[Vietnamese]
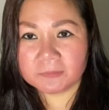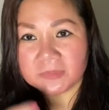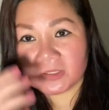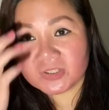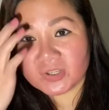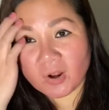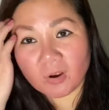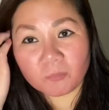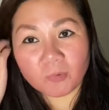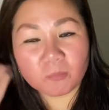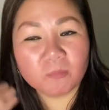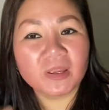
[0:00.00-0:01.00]
bị sòi
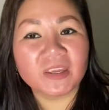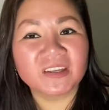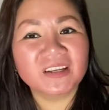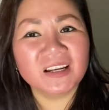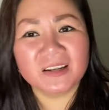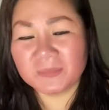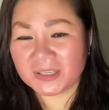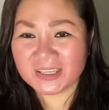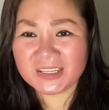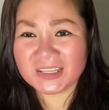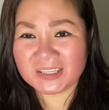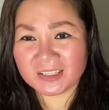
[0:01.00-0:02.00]
bột miệng hay là bị
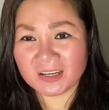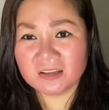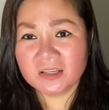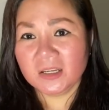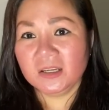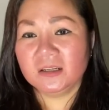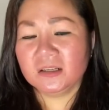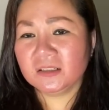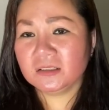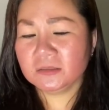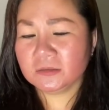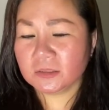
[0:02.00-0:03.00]
cái gì đó
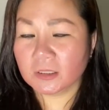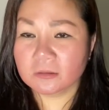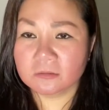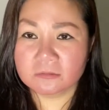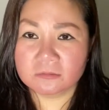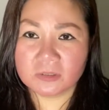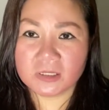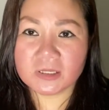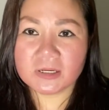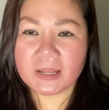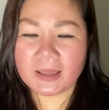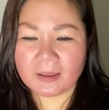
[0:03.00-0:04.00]
nó thường
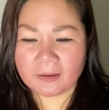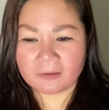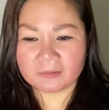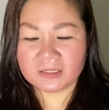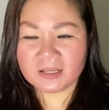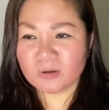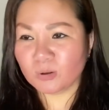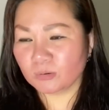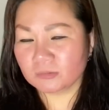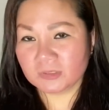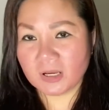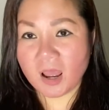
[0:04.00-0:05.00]
là cái luật
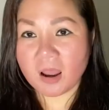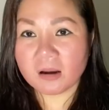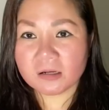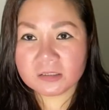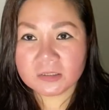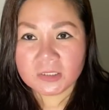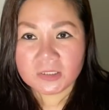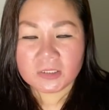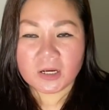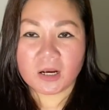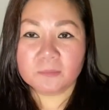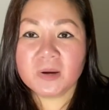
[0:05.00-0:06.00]
đó
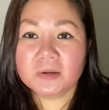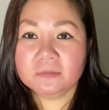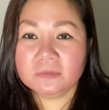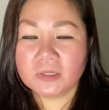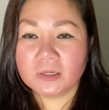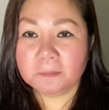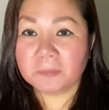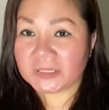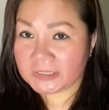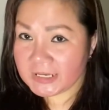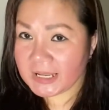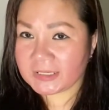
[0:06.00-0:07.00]
ở bên
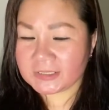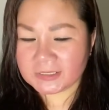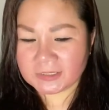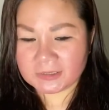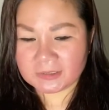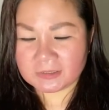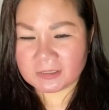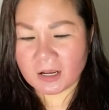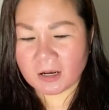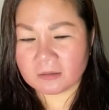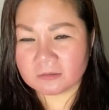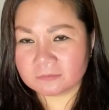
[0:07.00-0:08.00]
mỹ này thì
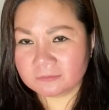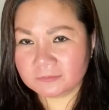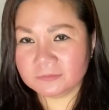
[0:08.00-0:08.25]
uh,